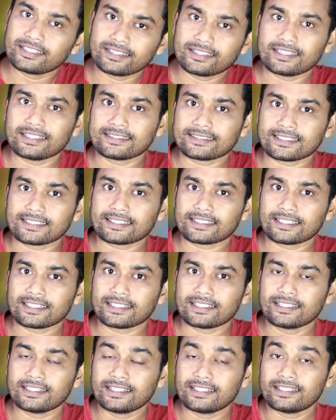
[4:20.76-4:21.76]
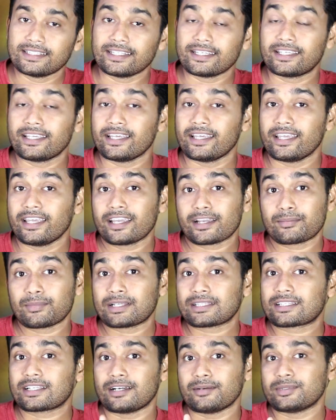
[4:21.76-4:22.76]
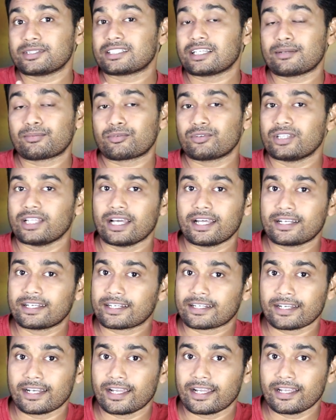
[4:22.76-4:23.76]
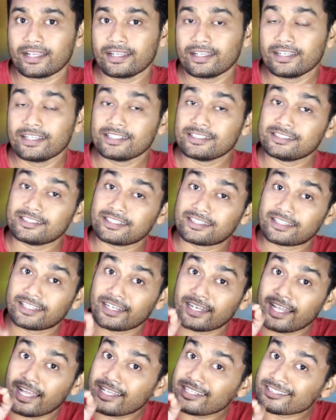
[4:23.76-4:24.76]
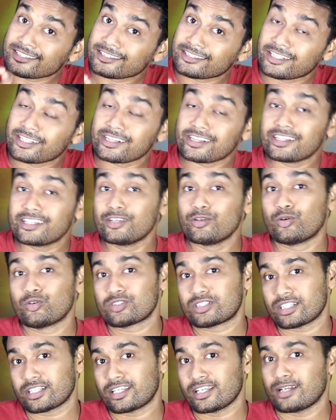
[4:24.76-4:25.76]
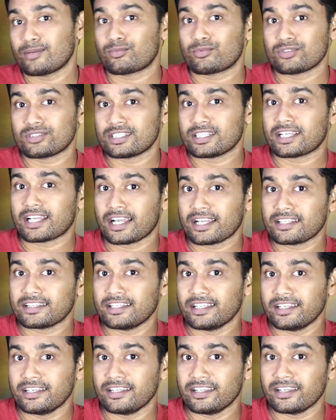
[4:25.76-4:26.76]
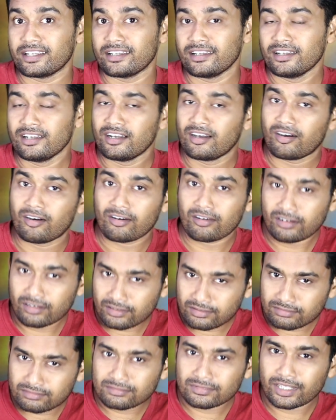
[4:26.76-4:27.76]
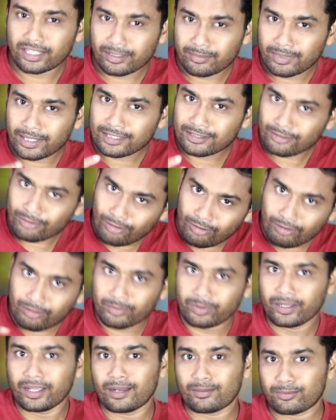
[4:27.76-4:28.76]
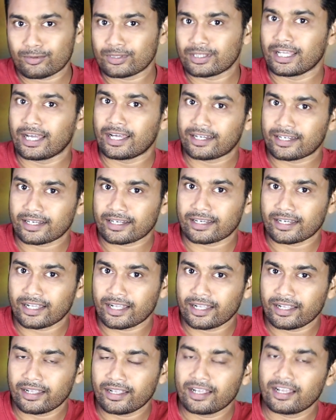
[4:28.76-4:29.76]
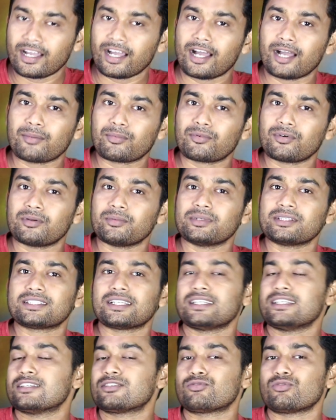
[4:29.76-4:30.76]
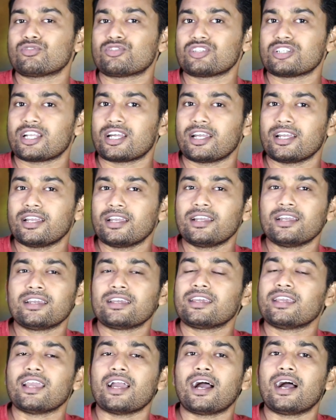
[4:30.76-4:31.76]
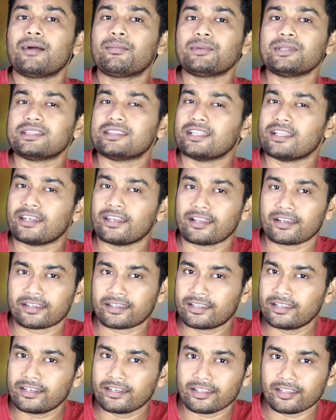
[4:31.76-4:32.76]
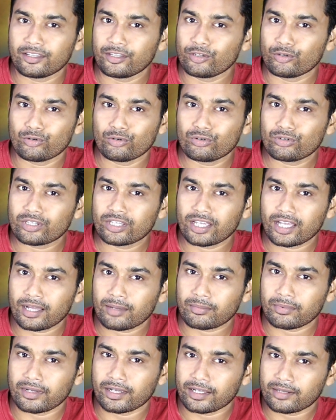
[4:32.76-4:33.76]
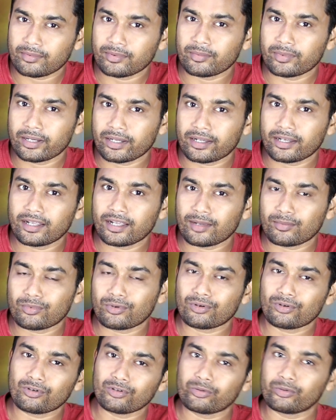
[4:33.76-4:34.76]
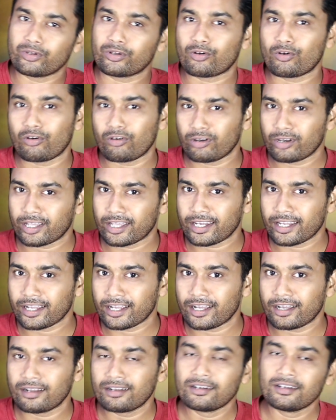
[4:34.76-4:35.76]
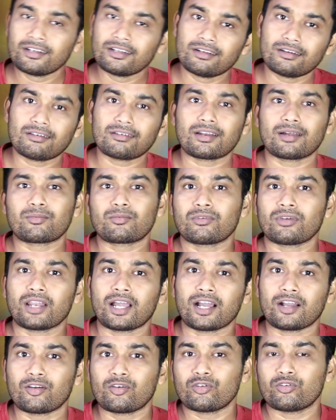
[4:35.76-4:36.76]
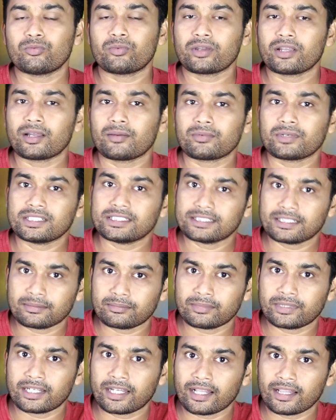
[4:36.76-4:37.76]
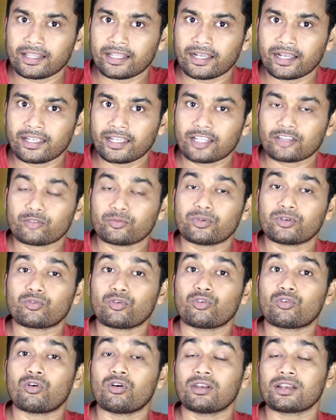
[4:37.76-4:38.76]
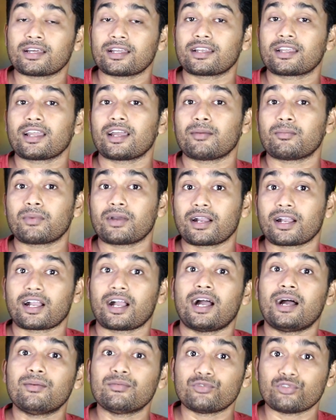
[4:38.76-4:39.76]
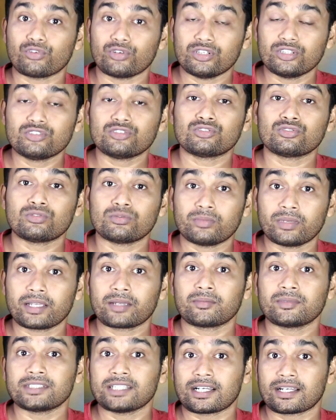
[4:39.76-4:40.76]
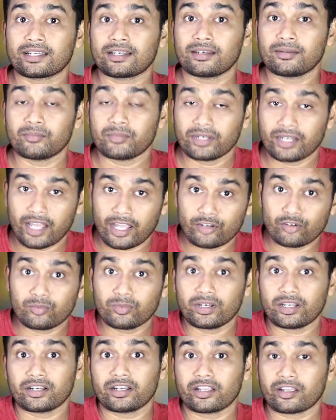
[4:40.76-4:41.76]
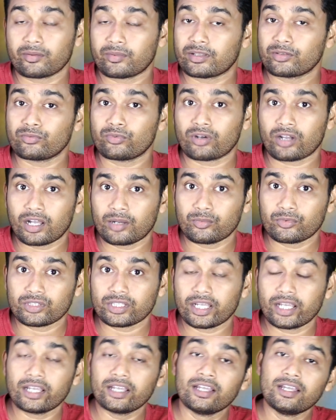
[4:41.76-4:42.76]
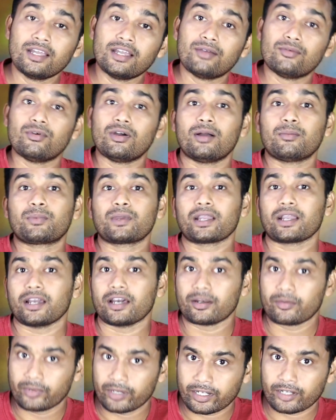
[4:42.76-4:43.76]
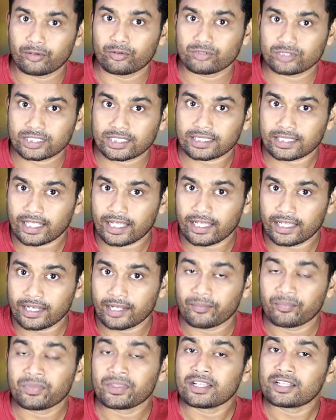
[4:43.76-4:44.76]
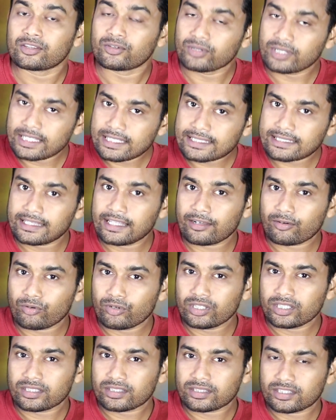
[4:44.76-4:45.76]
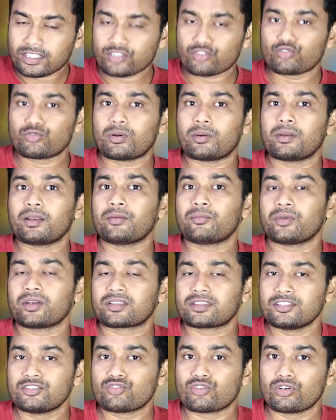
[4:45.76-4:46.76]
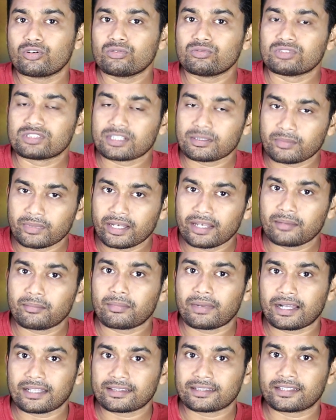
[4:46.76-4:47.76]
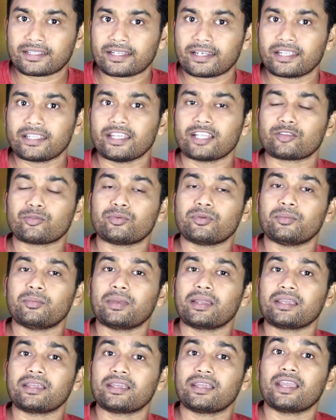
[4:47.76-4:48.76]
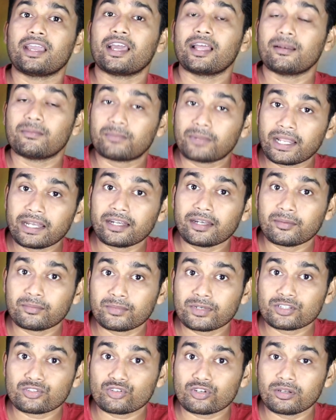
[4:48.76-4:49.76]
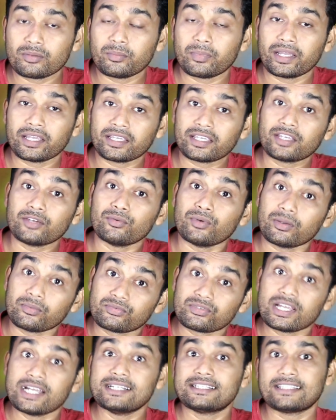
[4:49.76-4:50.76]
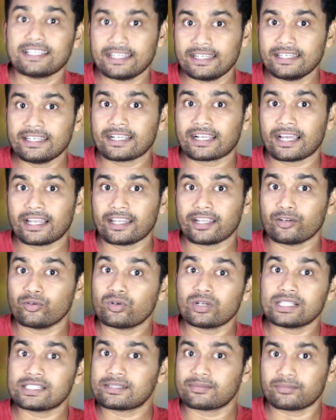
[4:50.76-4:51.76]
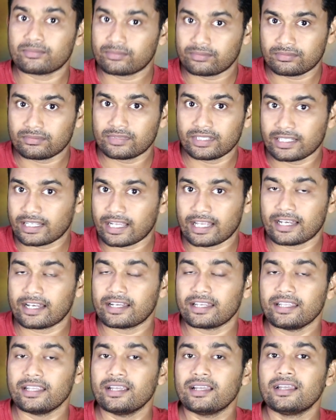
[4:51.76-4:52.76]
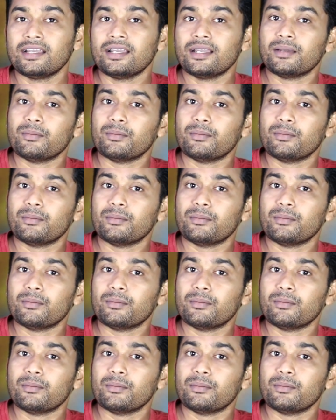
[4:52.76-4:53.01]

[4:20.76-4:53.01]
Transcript: दे सकते हैं देखिए एक बात का हमेशा आपको ध्यान रखना है जितना जल्दी हो सके आपको शिकायत देनी है और एक बात और भी आपको ध्यान रखना है आपको हमेशा ये सोचना है कि आप इतने लक्की नहीं हो कि आप घर में बैठे आपको कोई भी कॉल करेगा और आपको लाखों रुपए आपकी जेब में डाल देगा या तो फिर कोई कॉल करके आपका काम जो है जो बैंक में जाकर लंबी लाइनों में लगने के बाद वो काम होता है वो आपके घर बैठे हो सकता है ना तो इसलिए कोई तजुर्बा वाला व्यक्ति जो है उनसे मिले बात करें या तो फिर बैंक की हेल्पलाइन नंबर जो है बैंक की वेबसाइट से ही निकाले गूगल से निकालना नहीं है